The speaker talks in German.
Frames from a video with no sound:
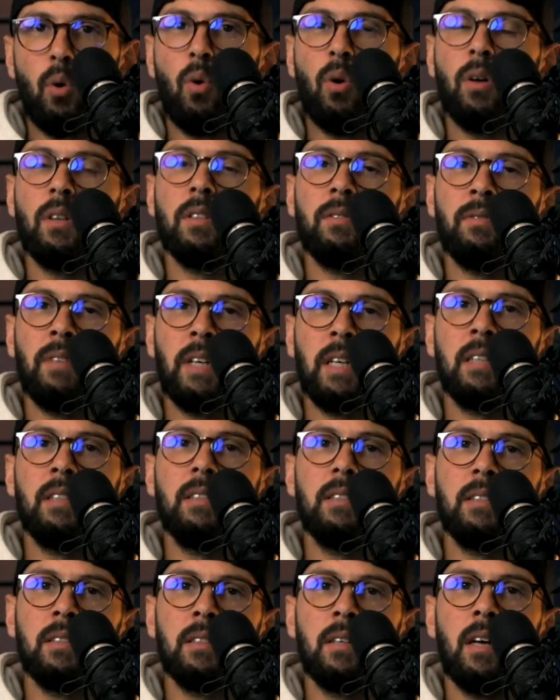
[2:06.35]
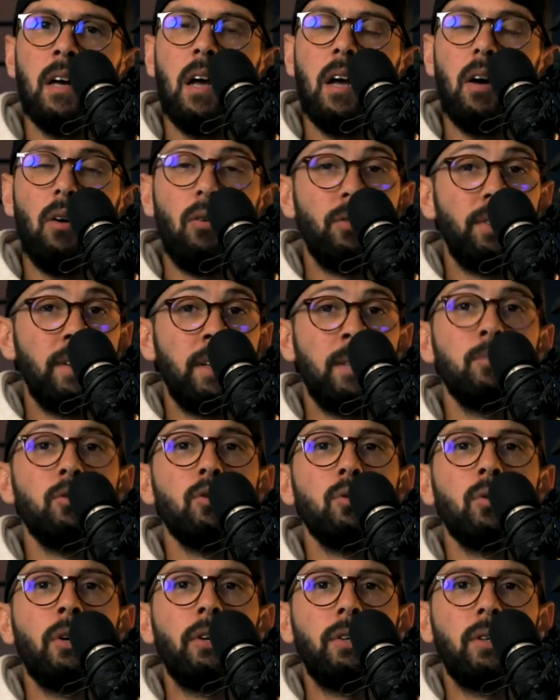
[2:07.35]
hochentwickelt und
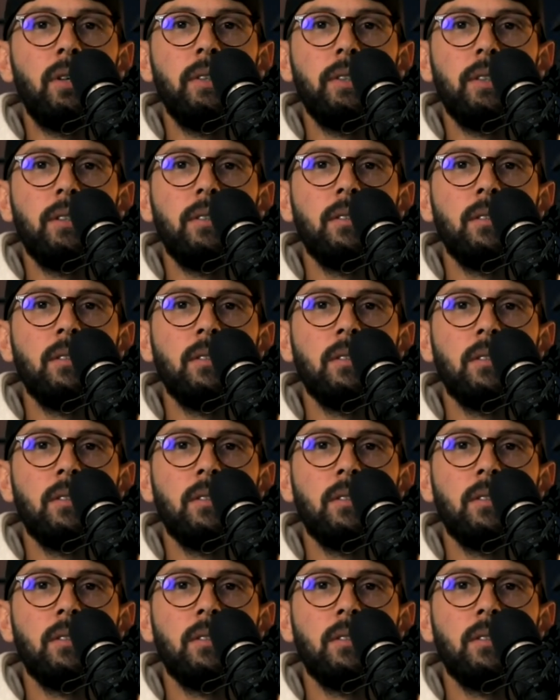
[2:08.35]
ebenso göttlich.